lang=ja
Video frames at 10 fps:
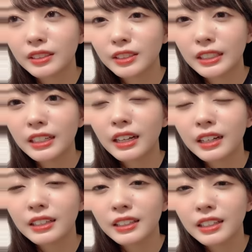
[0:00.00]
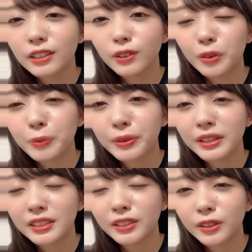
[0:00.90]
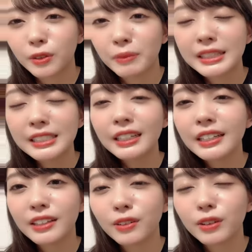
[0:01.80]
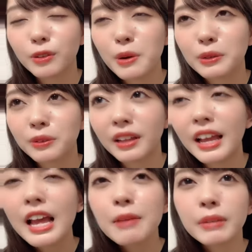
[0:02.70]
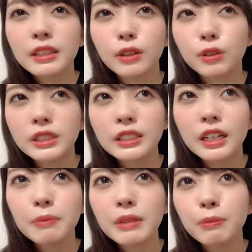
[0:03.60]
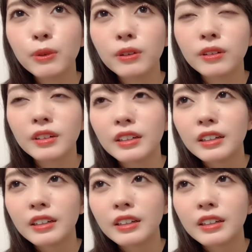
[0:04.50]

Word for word: 追加ができると思い出したんだけど間違えてるってワードでえ待って5時間目も